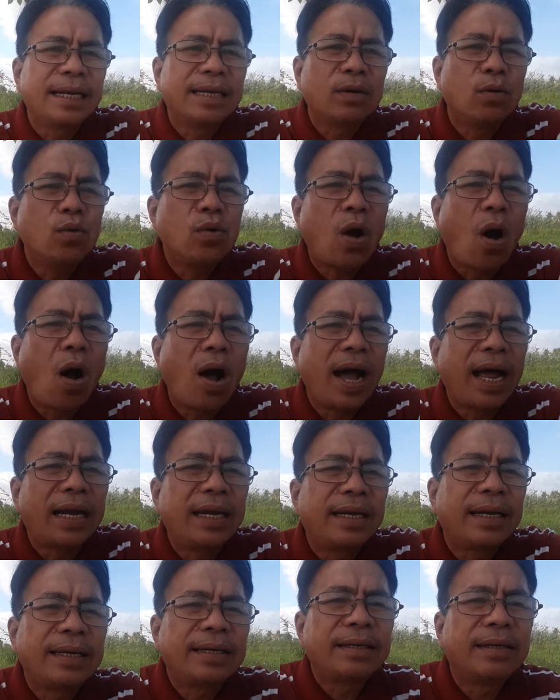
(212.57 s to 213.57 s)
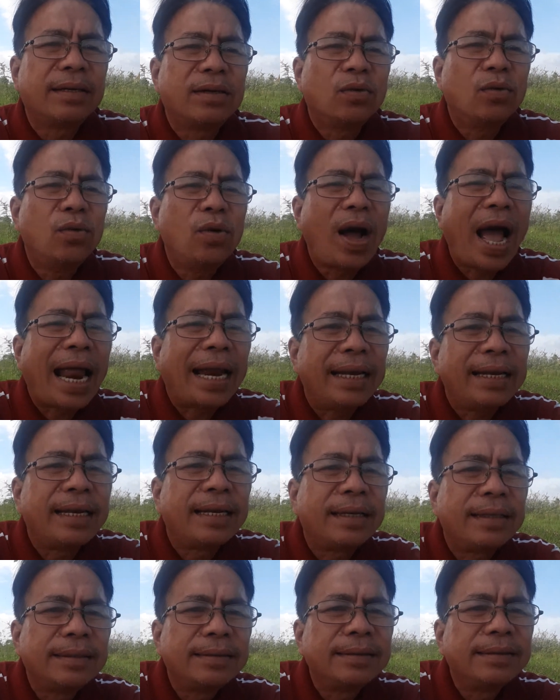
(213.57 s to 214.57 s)
nè của con anh nè rồi của anh
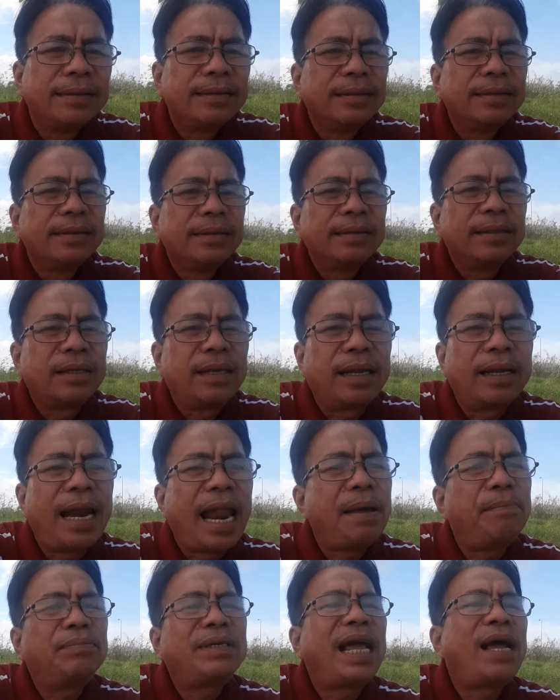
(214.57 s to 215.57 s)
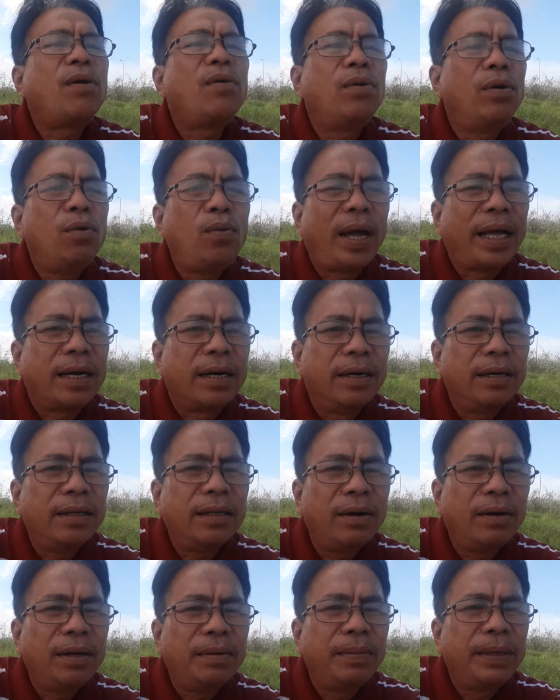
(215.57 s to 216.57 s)
nè đem treo ở ngoài cửa
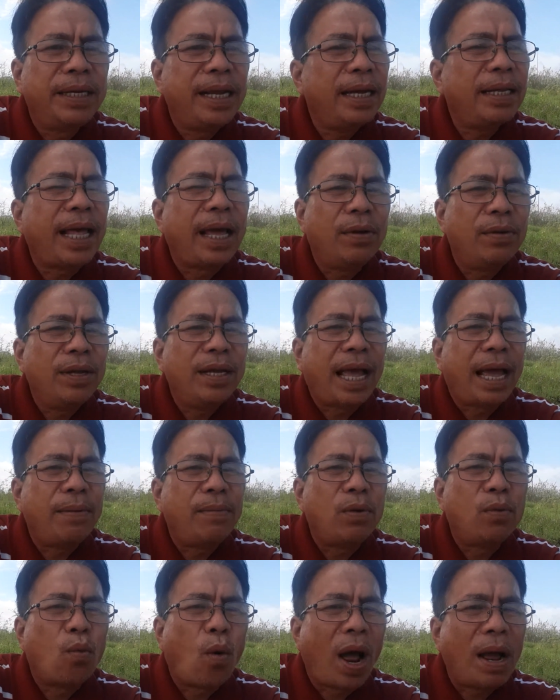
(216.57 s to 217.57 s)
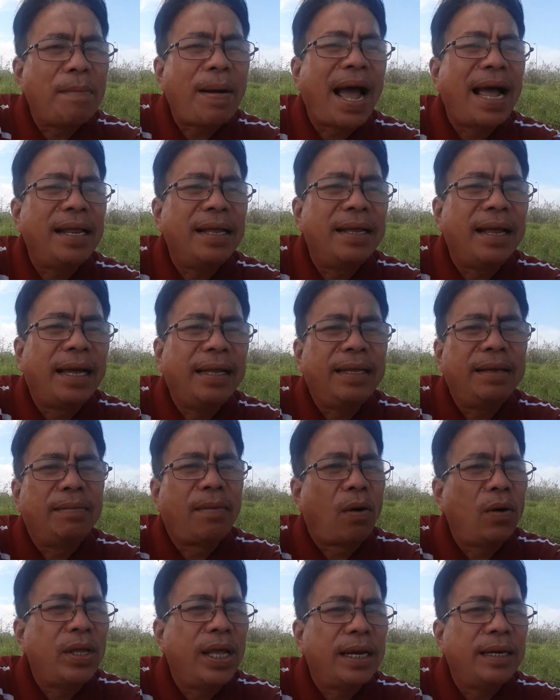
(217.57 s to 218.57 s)
thôi mình giới thiệu như vậy mình quảng bá như vậy thì
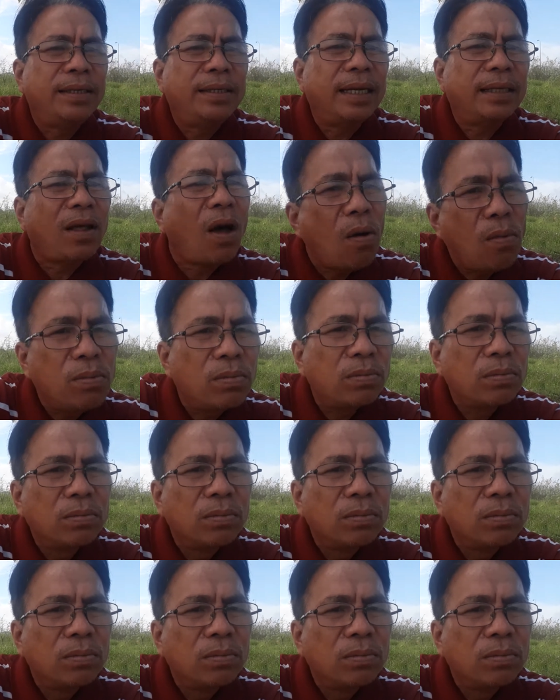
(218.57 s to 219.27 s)
mọi việc nó sẽ tốt